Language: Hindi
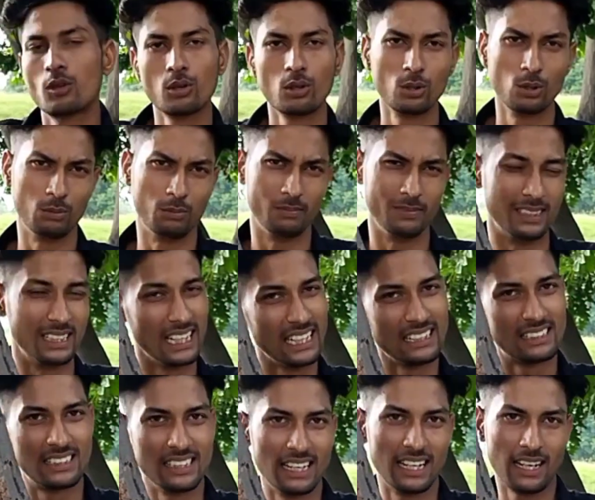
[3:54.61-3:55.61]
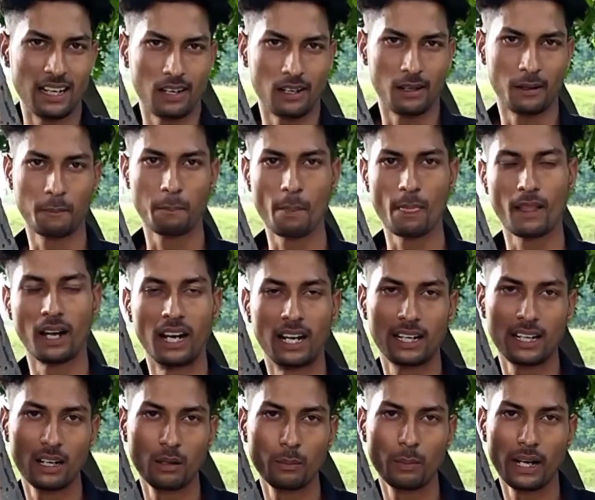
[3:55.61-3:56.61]
तो यही थी यार
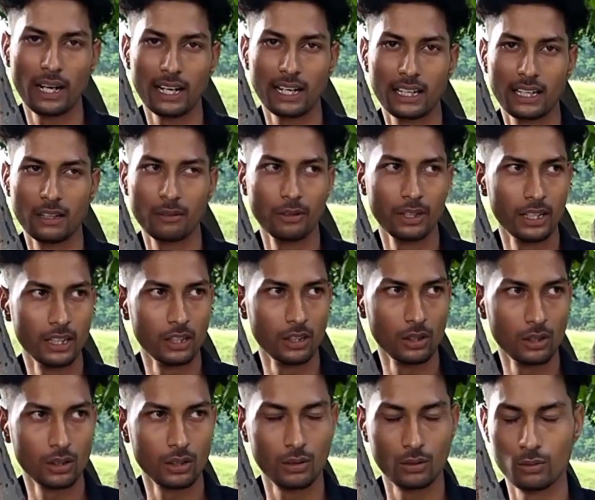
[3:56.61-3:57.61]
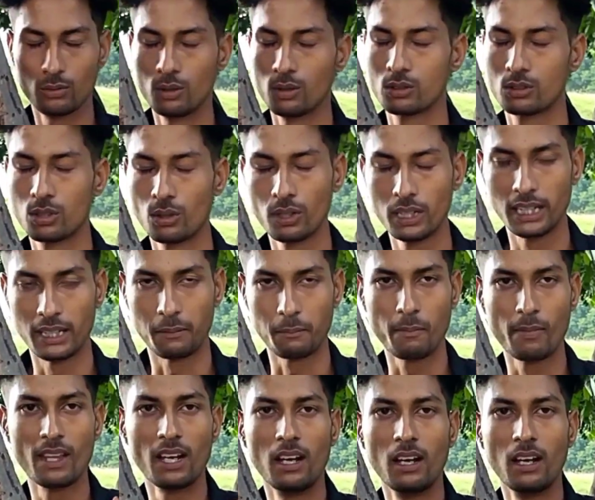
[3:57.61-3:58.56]
अटल पार्क की वीडियो वो सॉरी